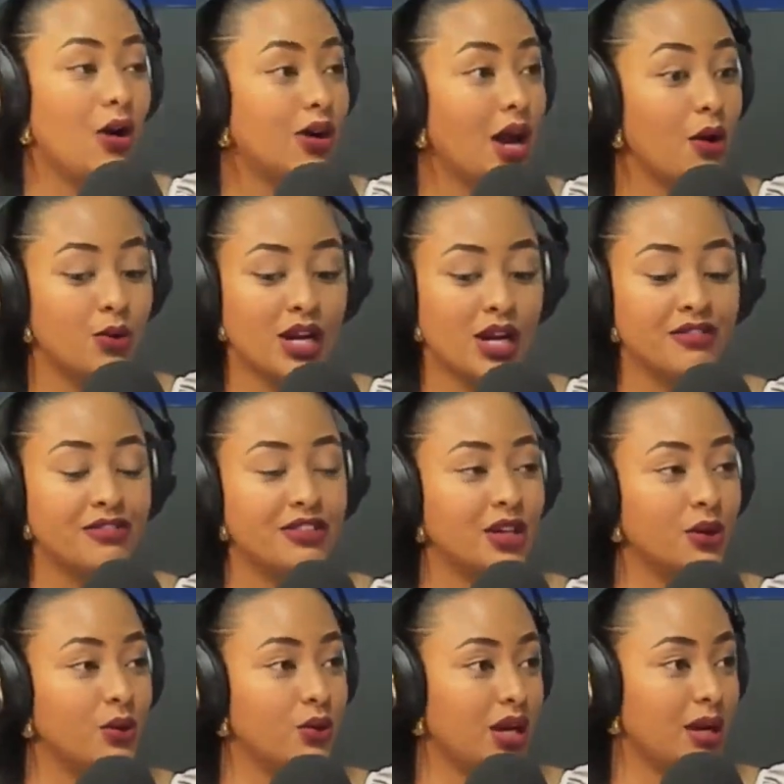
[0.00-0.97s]
ahora una
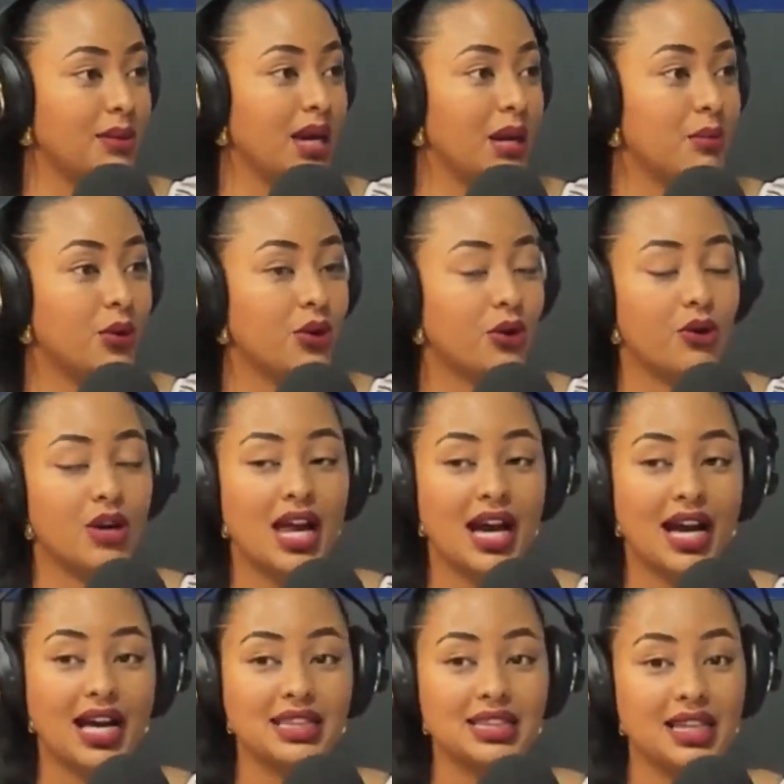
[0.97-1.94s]
figura, mi amor, con la
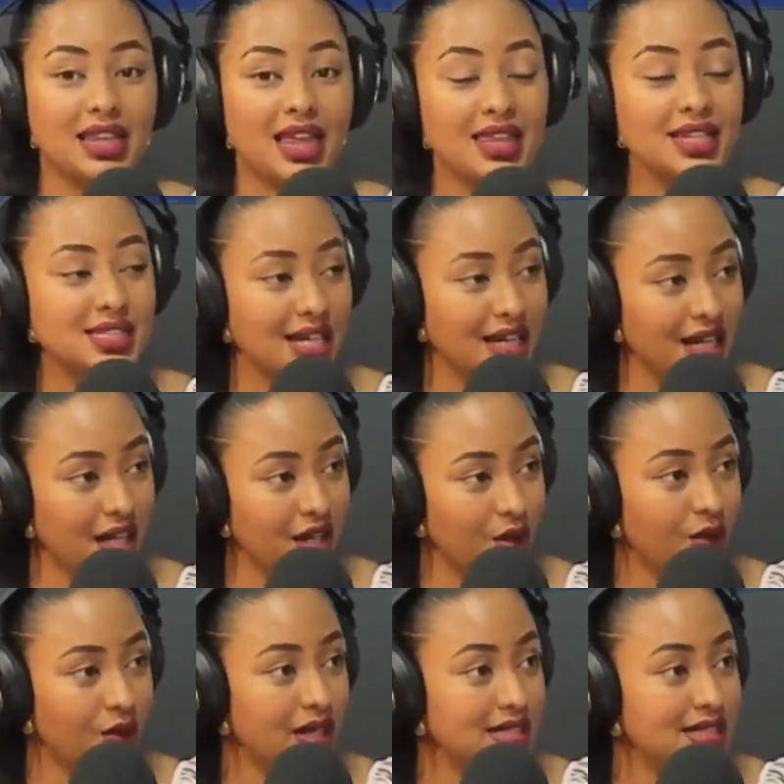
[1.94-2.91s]
cantidad de
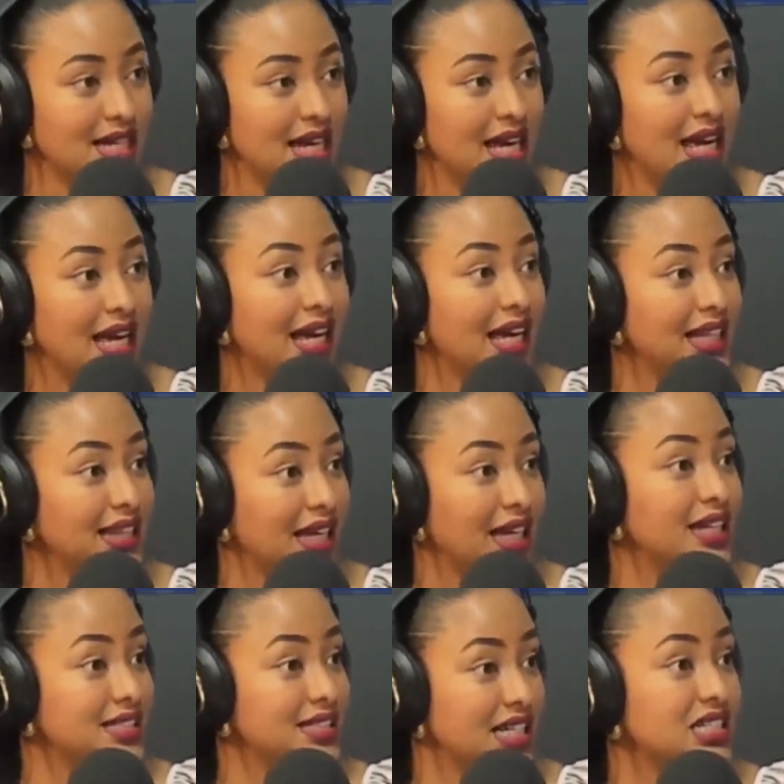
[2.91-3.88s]
seguidores que
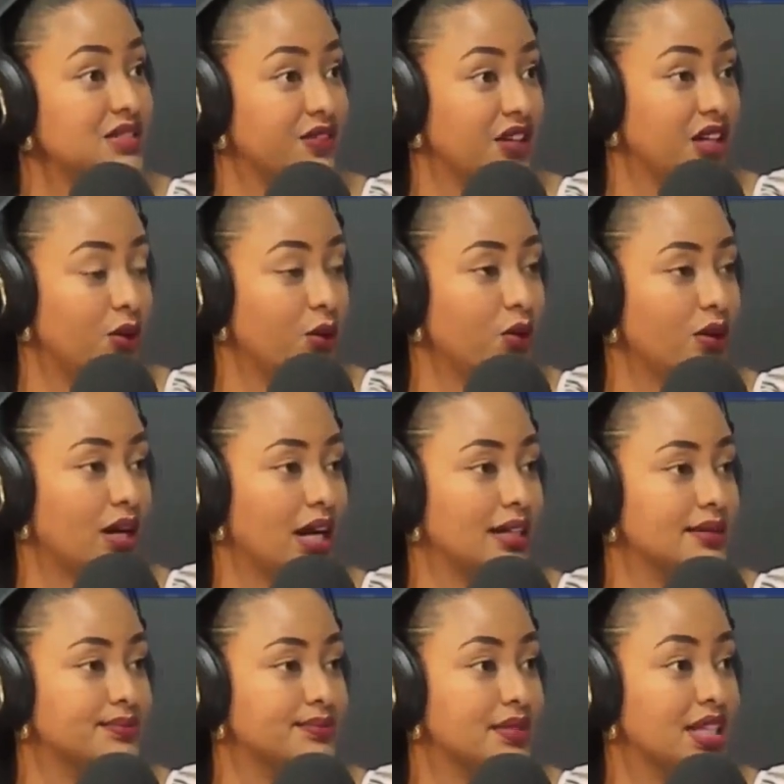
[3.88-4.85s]
tiene, ya es
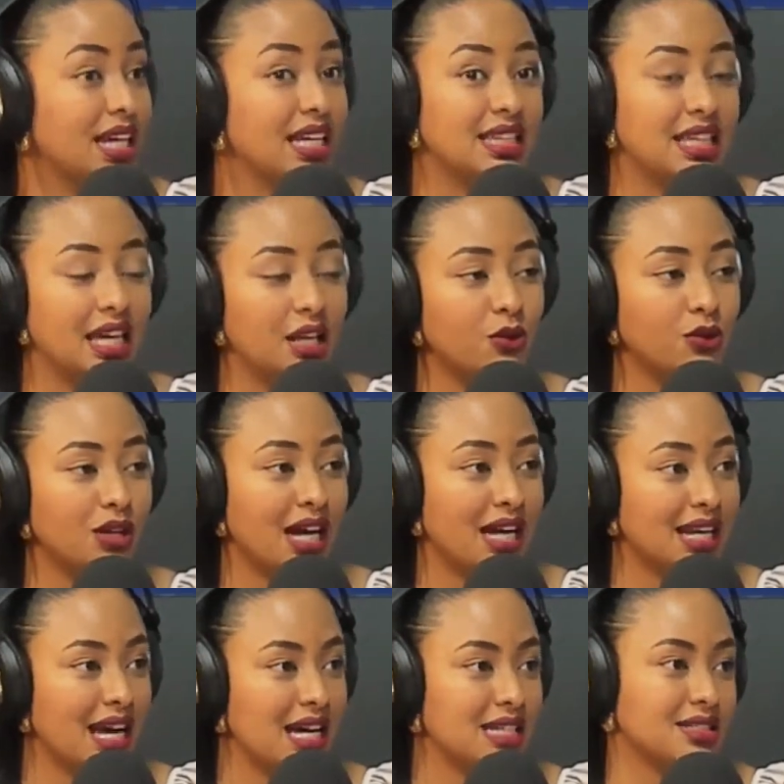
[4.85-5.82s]
figura y tiene un
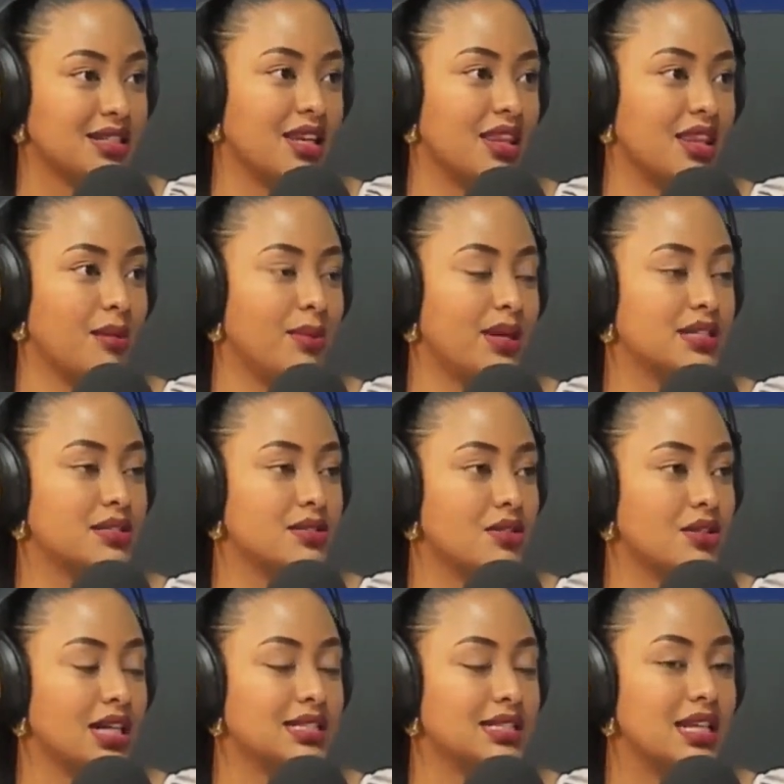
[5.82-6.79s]
arrastre de
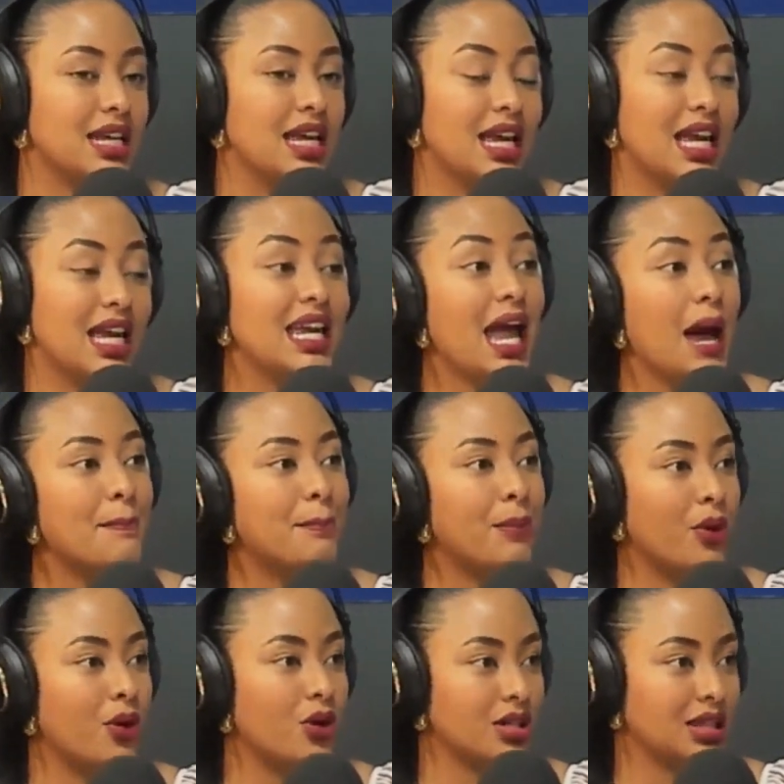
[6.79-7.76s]
personas y
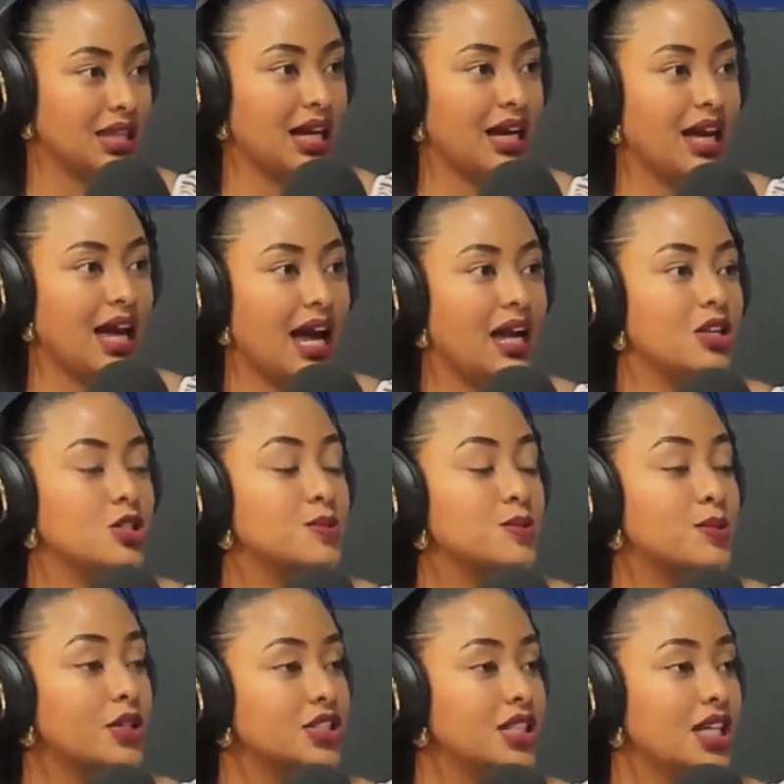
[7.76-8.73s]
aportan a los
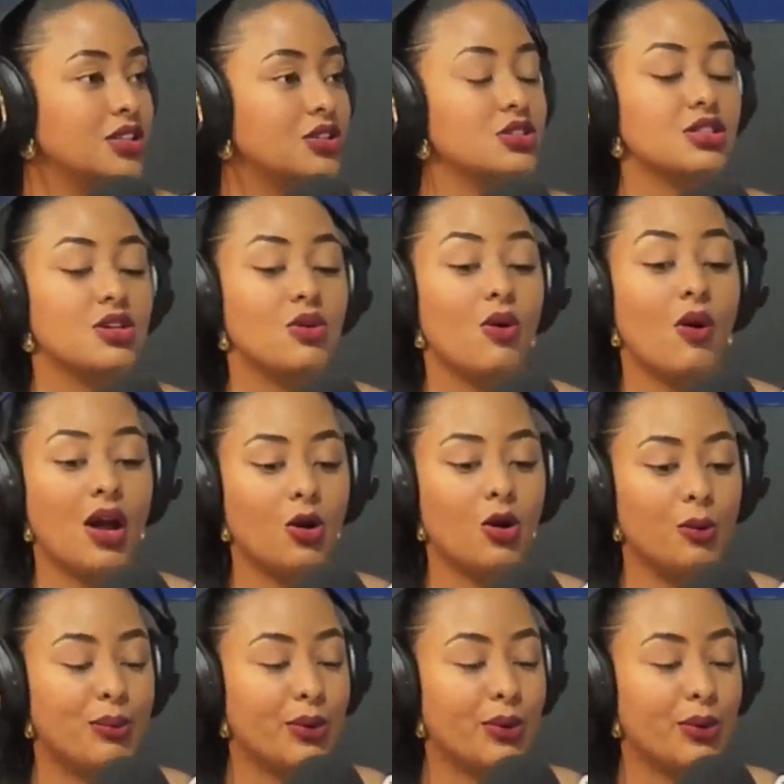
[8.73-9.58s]
proyectos o a los